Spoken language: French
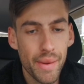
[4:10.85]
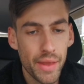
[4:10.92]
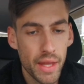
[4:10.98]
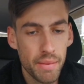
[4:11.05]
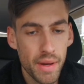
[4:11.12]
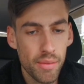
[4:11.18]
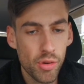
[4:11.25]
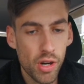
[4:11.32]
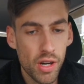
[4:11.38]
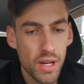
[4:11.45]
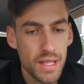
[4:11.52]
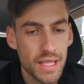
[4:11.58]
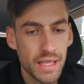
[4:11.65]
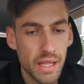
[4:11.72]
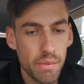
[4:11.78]
Mais de
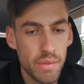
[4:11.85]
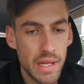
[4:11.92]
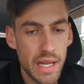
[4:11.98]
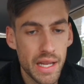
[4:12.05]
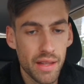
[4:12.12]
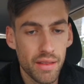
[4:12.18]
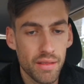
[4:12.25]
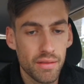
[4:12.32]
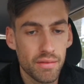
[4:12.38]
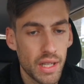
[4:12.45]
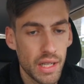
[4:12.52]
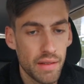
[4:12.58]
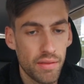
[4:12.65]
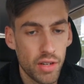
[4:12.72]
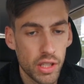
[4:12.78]
mémoire, c'était Mylène,
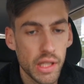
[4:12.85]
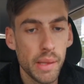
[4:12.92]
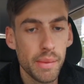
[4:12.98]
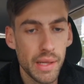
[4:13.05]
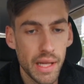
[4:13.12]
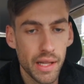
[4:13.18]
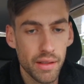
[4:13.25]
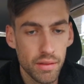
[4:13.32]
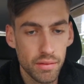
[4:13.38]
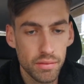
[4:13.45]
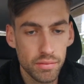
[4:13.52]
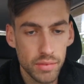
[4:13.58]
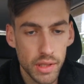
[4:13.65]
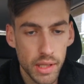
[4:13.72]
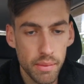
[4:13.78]
les vlogs de Mylène,
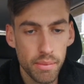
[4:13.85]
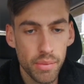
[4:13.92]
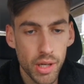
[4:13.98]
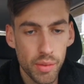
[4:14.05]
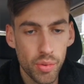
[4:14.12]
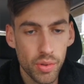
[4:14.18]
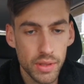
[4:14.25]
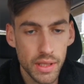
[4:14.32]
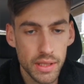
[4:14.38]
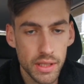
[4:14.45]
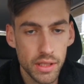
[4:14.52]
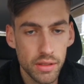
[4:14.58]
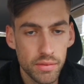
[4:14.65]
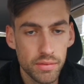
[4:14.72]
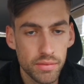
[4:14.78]
qui me propose ça.